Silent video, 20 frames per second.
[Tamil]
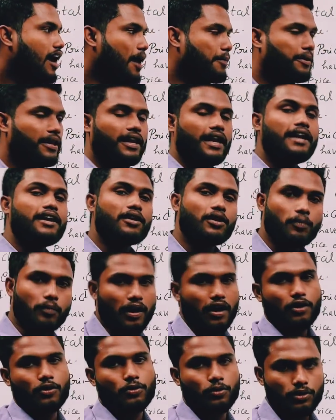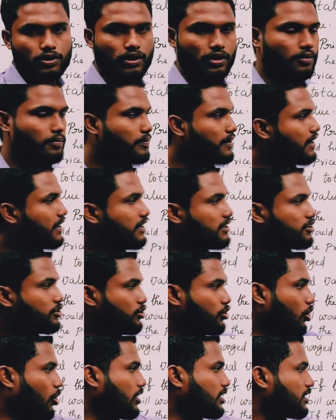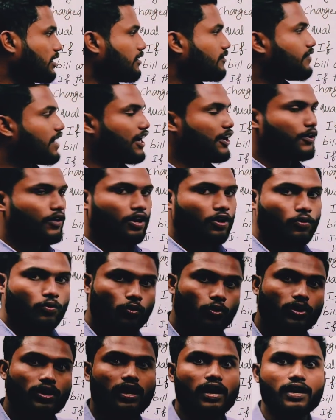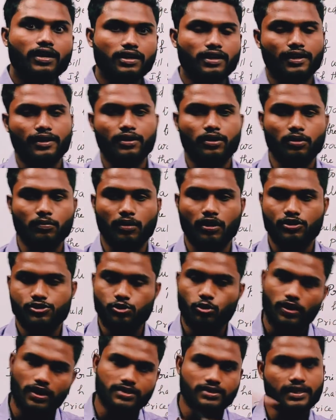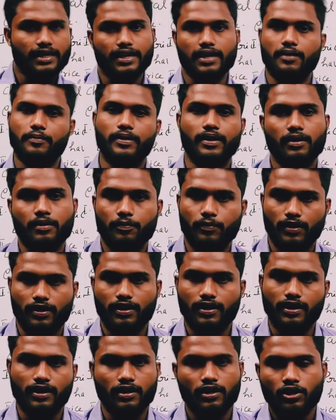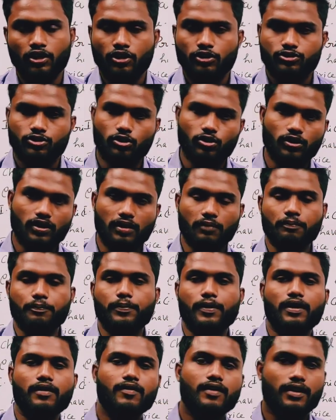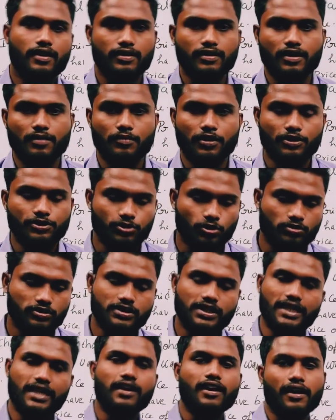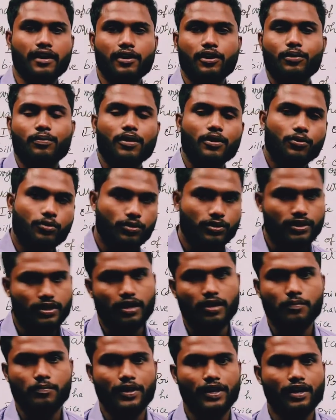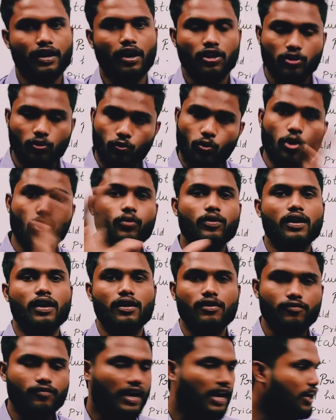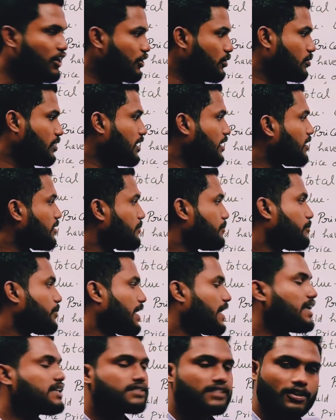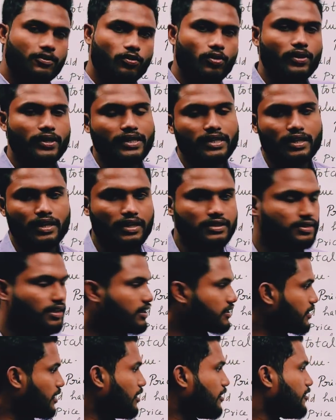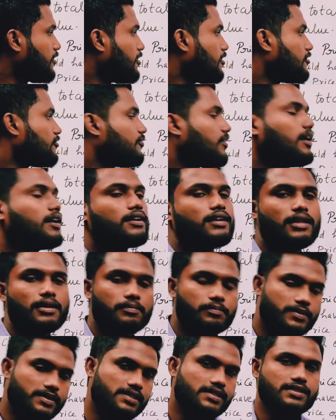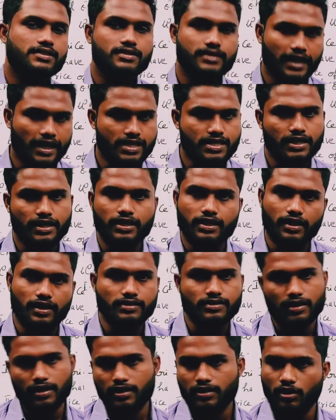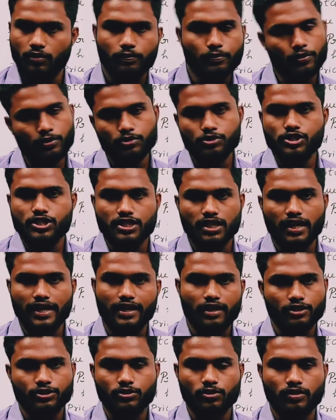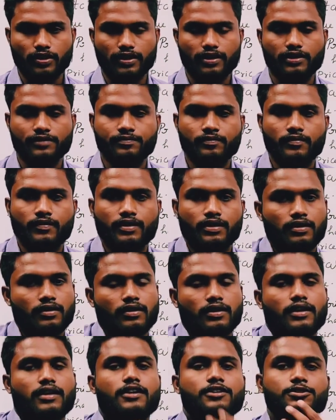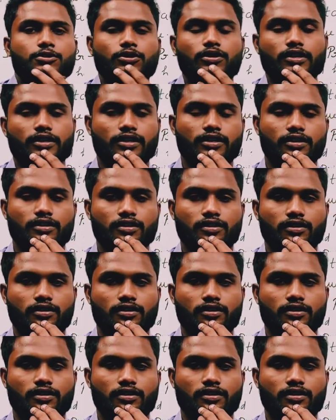அப்படி ரெண்டு ரூபா கூட்டுறப்ப டோட்டல் வேல்யூவில் ஒரு ஆளுக்கு ரெண்டு ரூபா ஸ்டூடெண்ட்ஸ் நிறையா பேர் இருப்பாங்களே ஸோ லம்பாக வராங்க அப்படின்னு சொல்லிட்டு டிக்கெட் ரெண்டு ரூபா கூட்டான் அப்படின்னா அது ஓவரால் வேல்யூவில் ப்ரைஸ் எவ்வளோ இன்க்ரீஸ் ஆகுதான் ஃபார்ட்டி பர்சன்டேஜ் இன்க்ரீஸ் ஆகுதான் புரிஞ்சா என்ன சொல்கிறேன்னு என்ன சொல்கிறேன்